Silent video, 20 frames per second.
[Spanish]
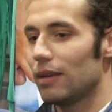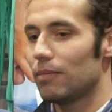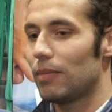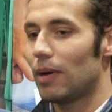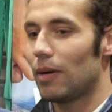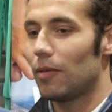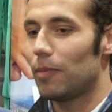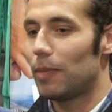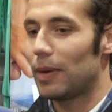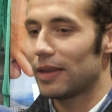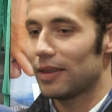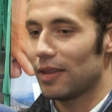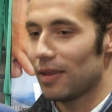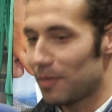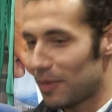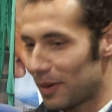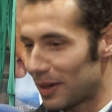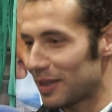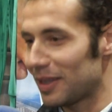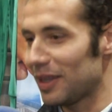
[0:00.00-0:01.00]
vamos partido
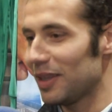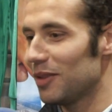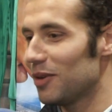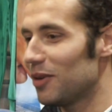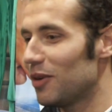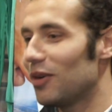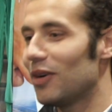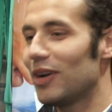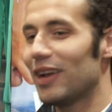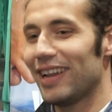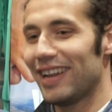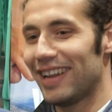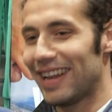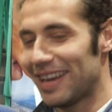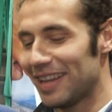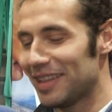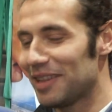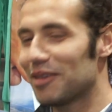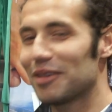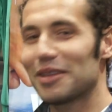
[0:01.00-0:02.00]
a partido, el
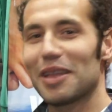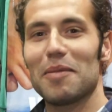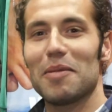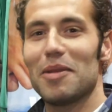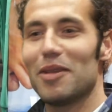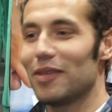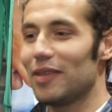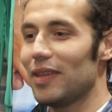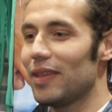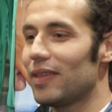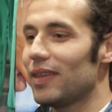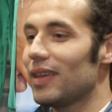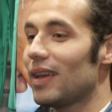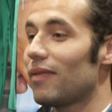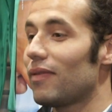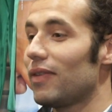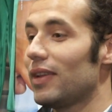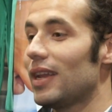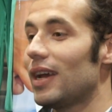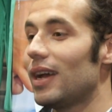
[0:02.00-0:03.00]
Atlético también lo dice y al
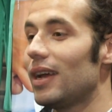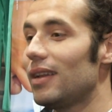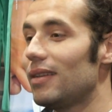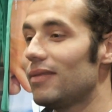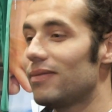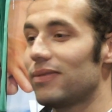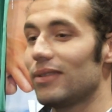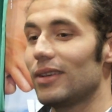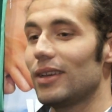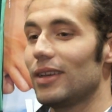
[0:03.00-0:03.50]
final...